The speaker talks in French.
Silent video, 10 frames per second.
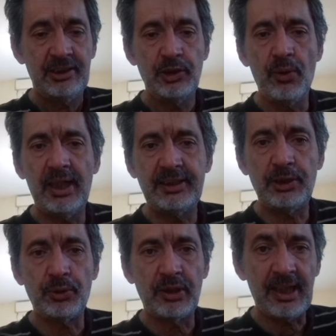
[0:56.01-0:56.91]
Il y aura
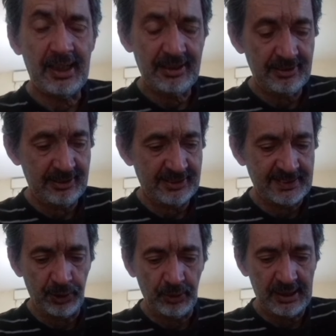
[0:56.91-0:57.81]
des tocards et
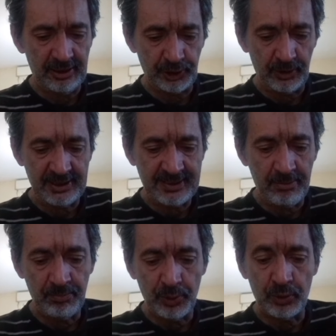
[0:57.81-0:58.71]
ces deux-là, je les
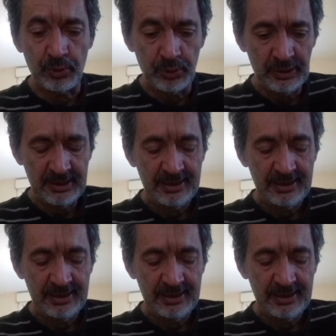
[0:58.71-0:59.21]
aime beaucoup.